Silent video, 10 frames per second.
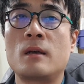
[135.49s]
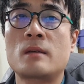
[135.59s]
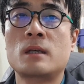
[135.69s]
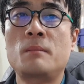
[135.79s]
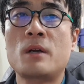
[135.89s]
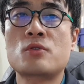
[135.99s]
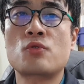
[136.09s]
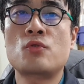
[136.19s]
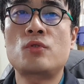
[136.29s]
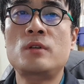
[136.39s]
선박
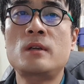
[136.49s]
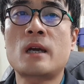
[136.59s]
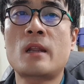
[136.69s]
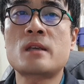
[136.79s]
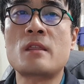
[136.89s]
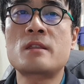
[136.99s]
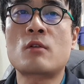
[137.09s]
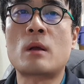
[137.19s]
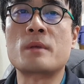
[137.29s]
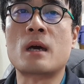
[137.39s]
종류를 가리지
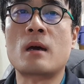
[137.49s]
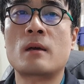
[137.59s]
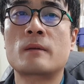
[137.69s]
않는다고 합니다.